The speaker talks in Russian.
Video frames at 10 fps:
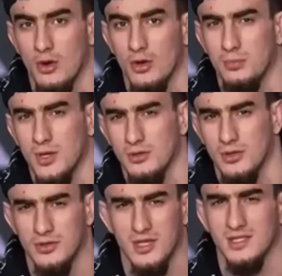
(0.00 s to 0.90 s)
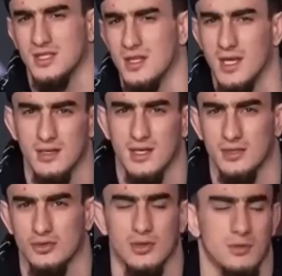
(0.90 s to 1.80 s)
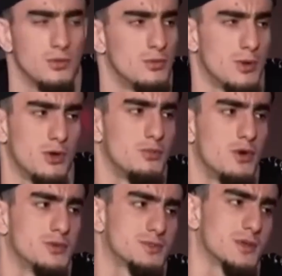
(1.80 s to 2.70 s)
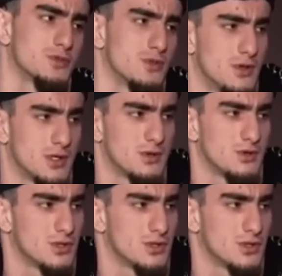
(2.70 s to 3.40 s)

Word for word: Вот пройдет 10 лет, я свой по-любому спрошу у этого